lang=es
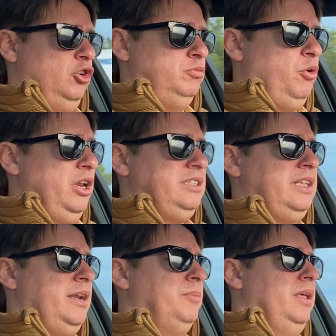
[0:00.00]
Los
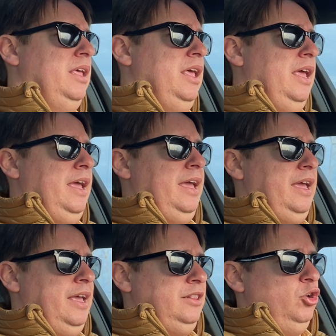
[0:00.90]
Polestar 2,
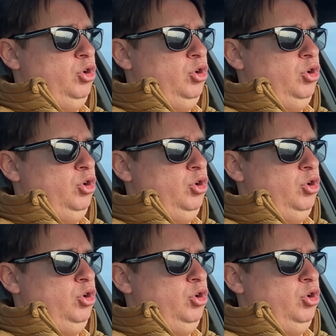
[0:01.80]
eh,